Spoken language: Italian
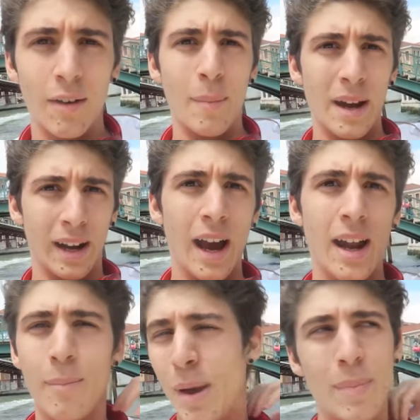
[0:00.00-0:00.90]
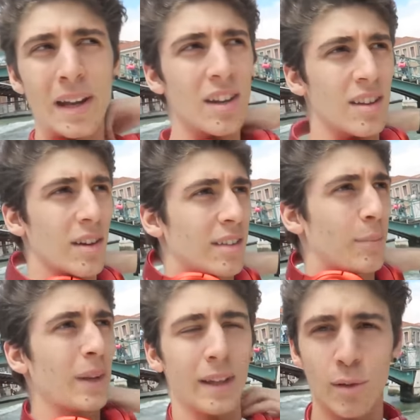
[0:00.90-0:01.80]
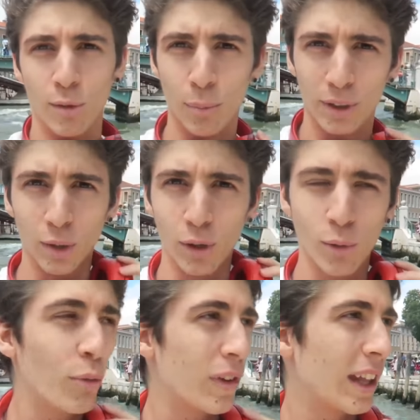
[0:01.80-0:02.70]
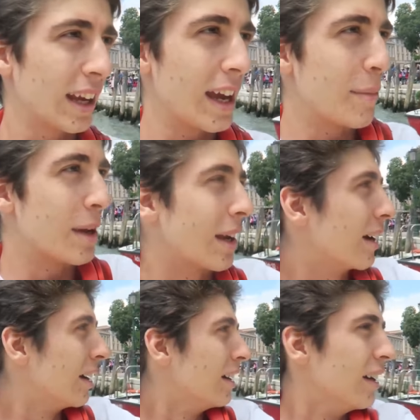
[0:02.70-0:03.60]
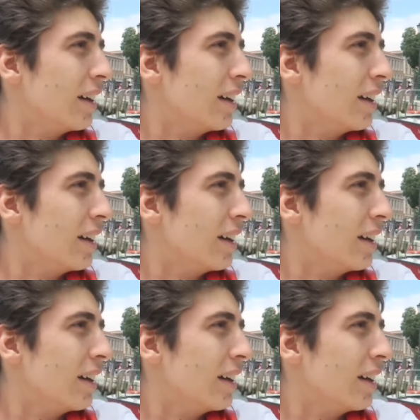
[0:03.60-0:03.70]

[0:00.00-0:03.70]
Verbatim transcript: No vabbè ragazzi, è bellissima sta parte mi sono portato le cuffie da gaming